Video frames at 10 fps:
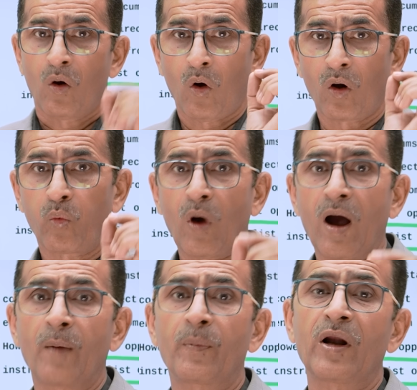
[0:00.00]
और
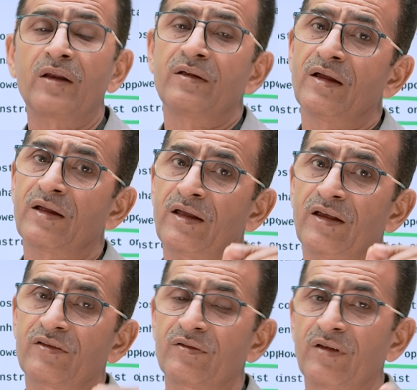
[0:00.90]
वहाँ पर ये
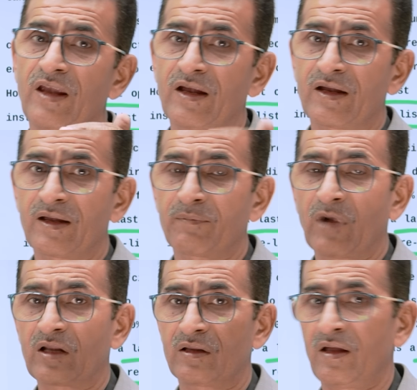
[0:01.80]
केस एक के
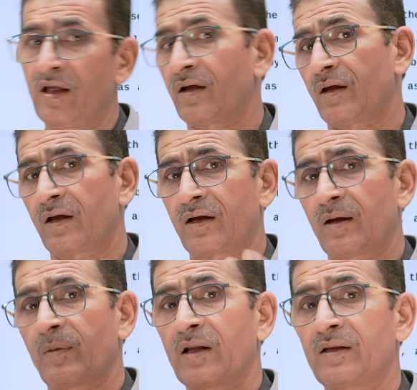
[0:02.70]
बाद एक एक
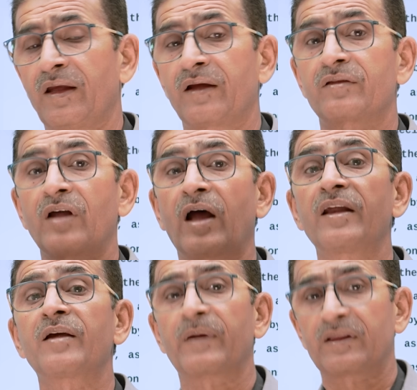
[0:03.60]
के बाद एक
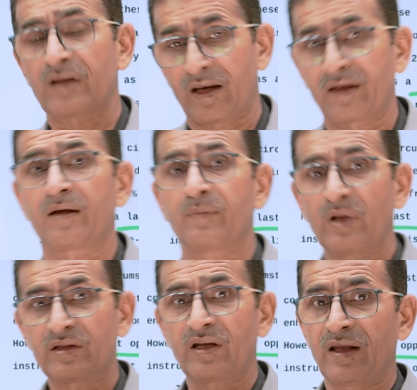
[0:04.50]
तारीख पे तारीखें
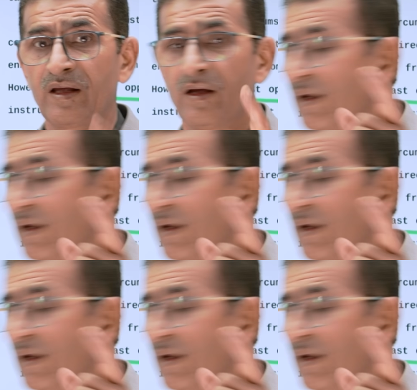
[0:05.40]
मिलती रहीं